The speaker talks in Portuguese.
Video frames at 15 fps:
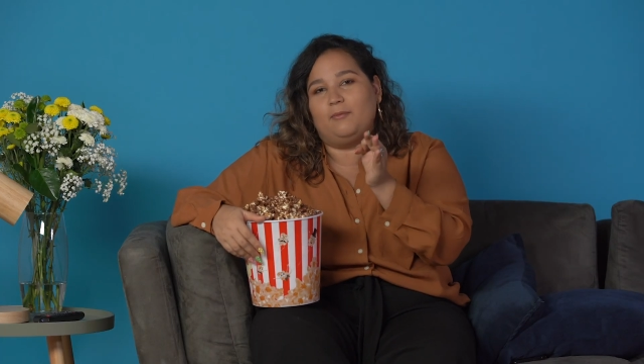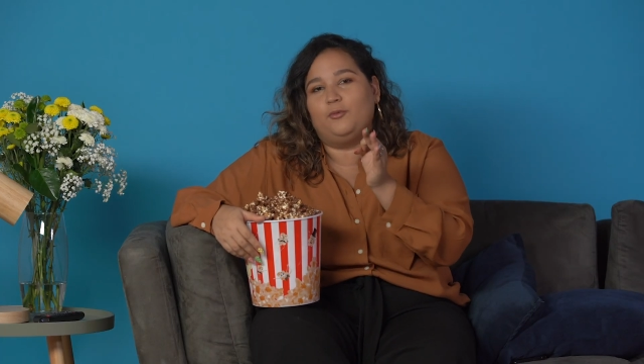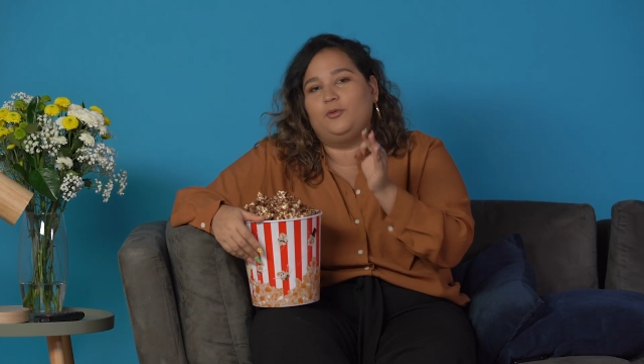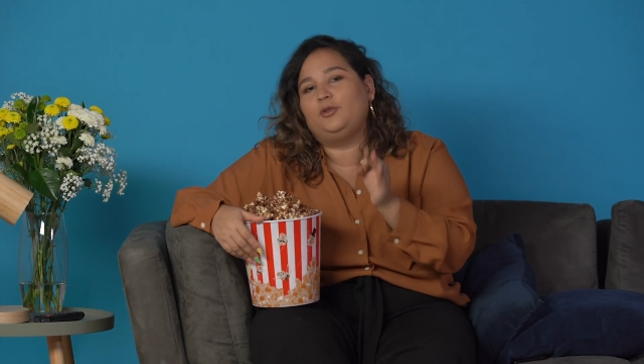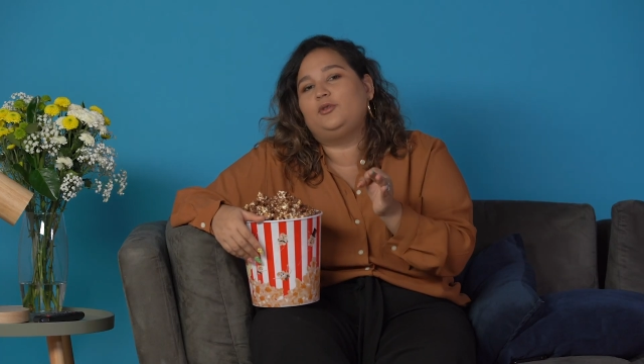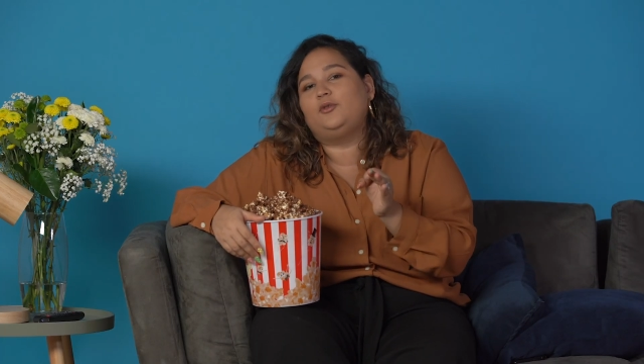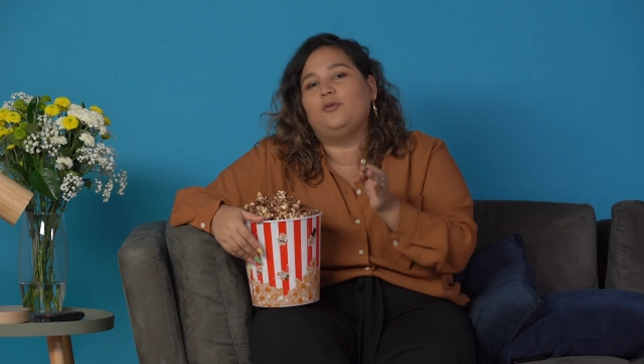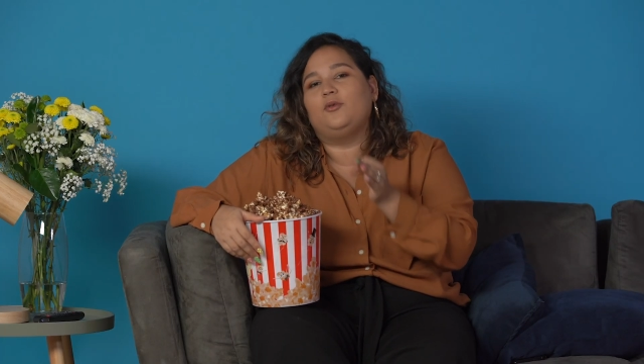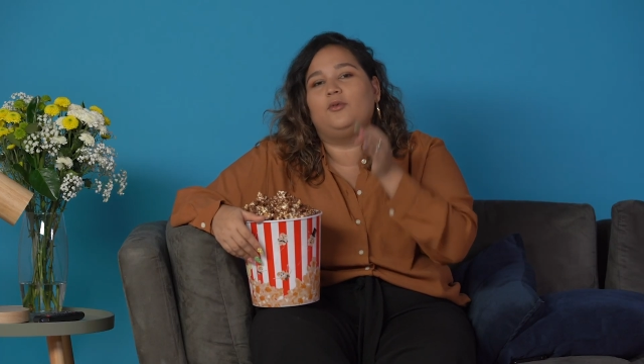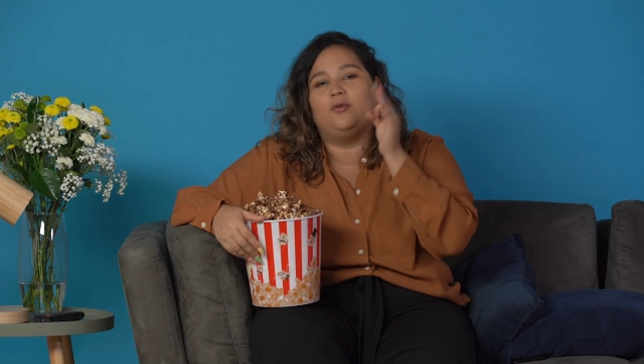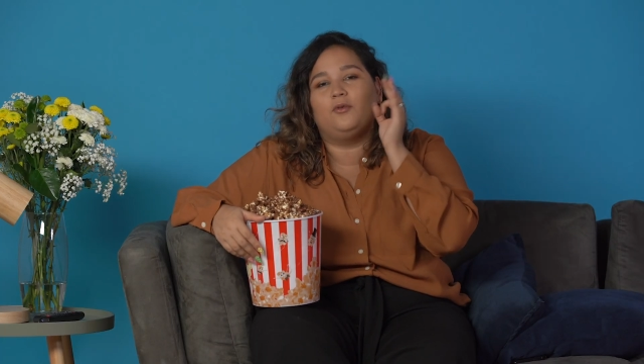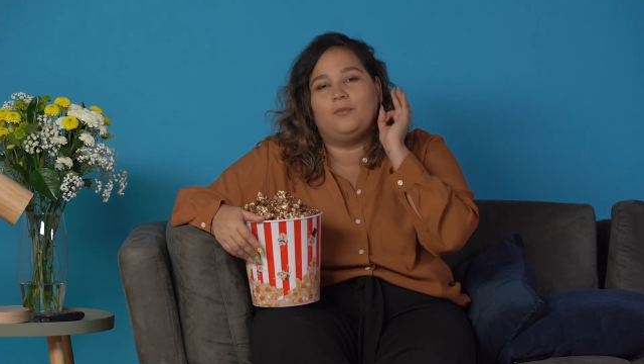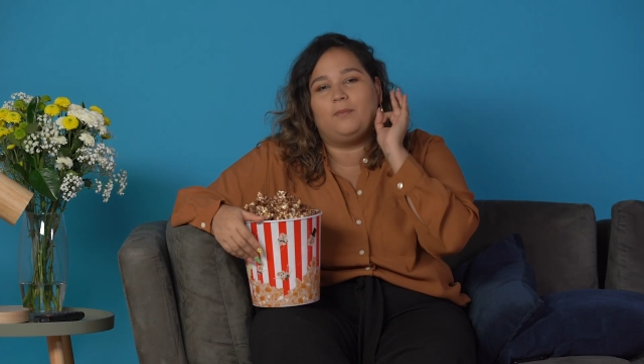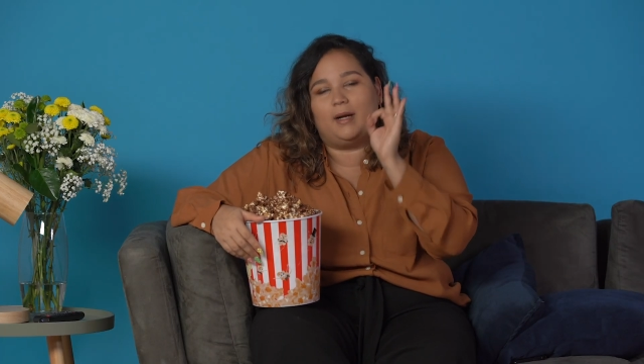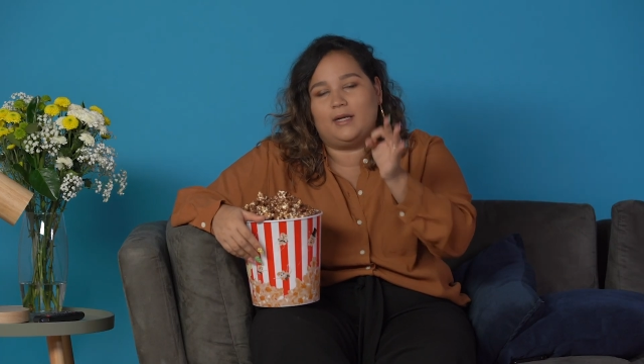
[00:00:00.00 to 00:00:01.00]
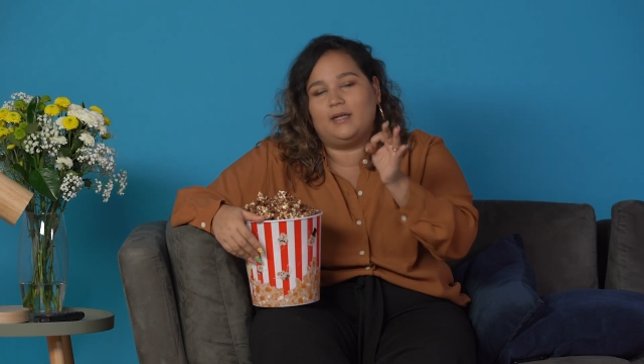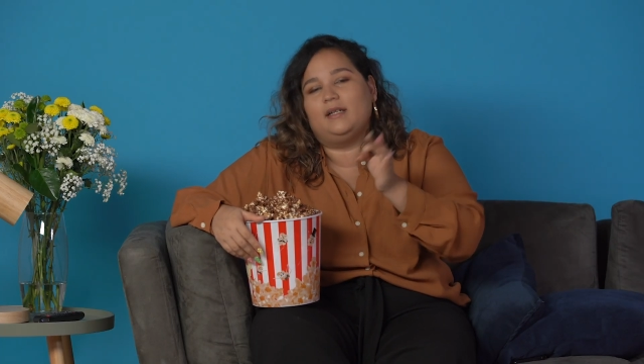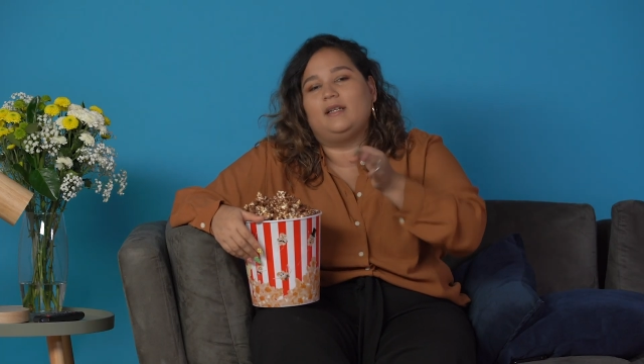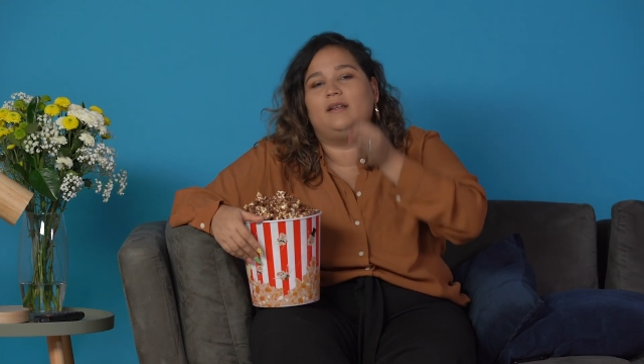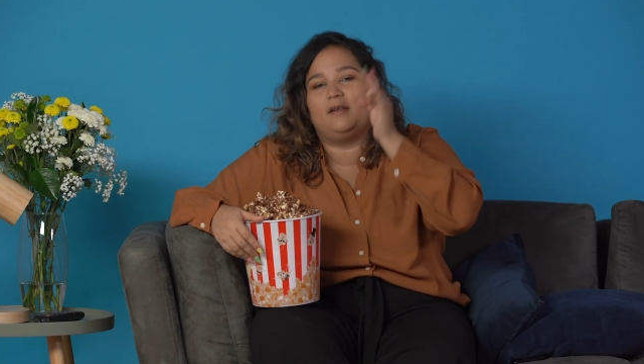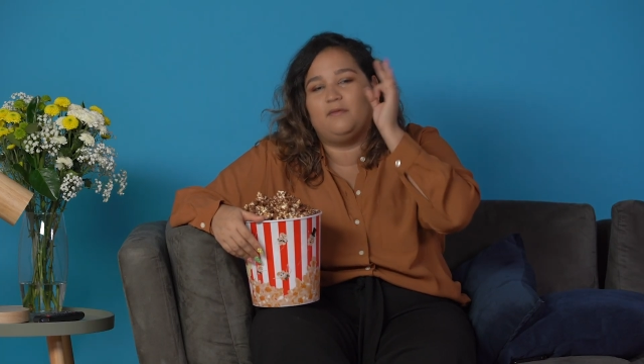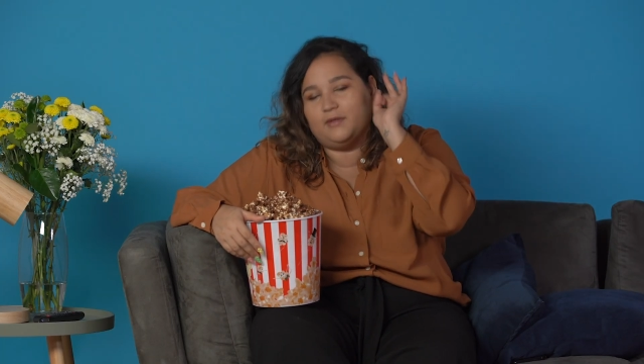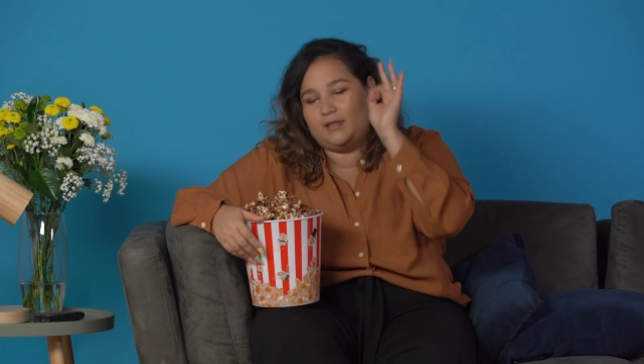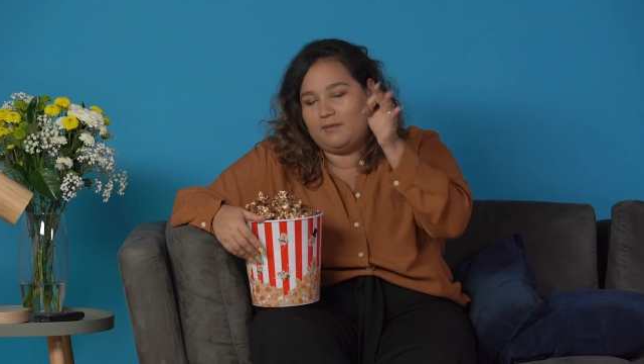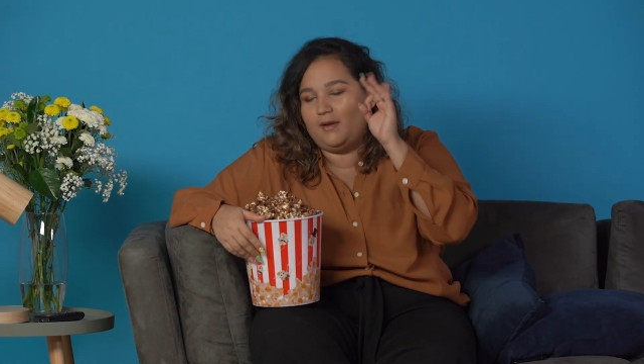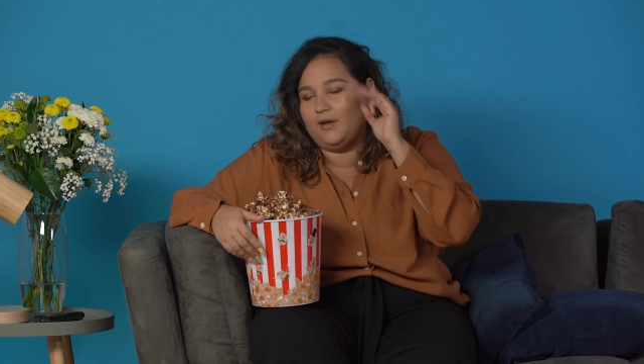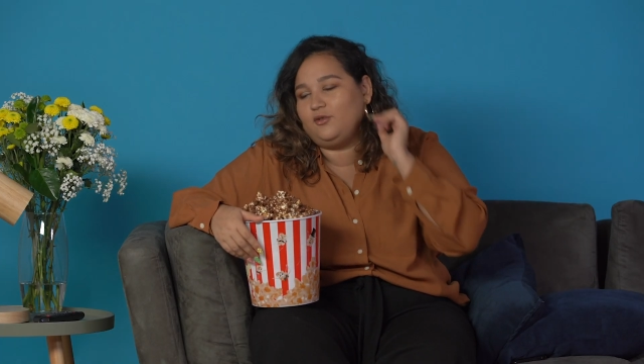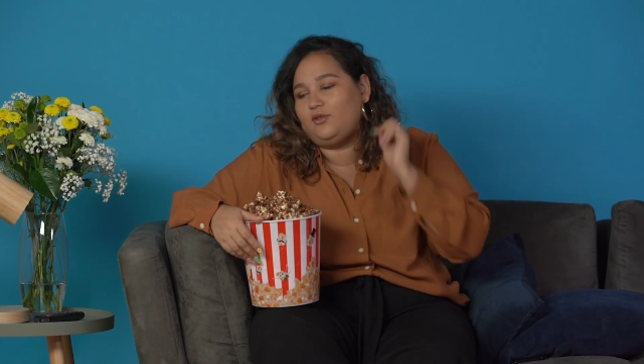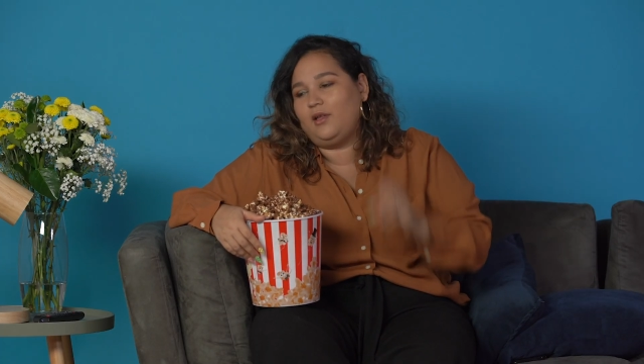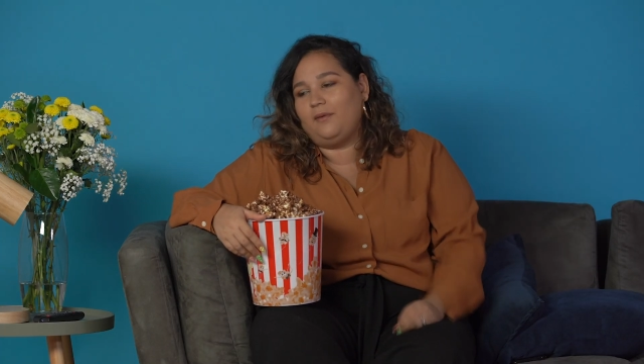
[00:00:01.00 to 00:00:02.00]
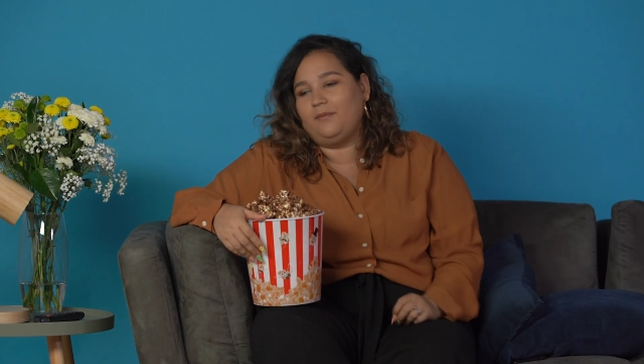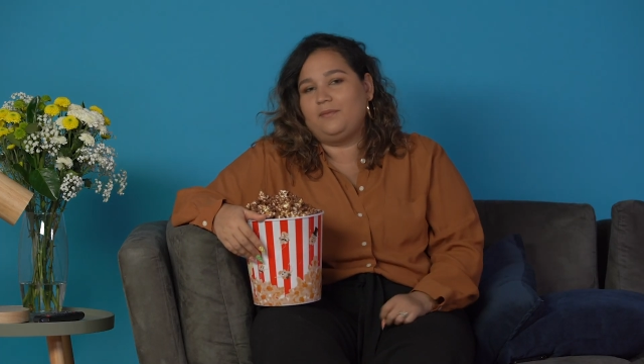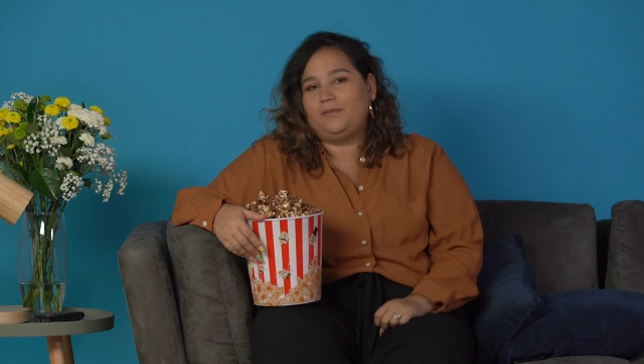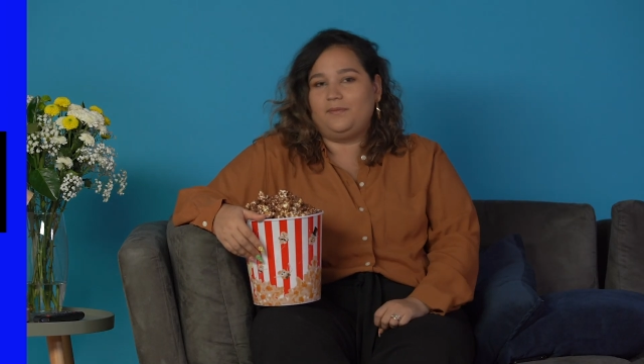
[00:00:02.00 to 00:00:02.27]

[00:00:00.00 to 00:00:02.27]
muito bacana e você vai gostar.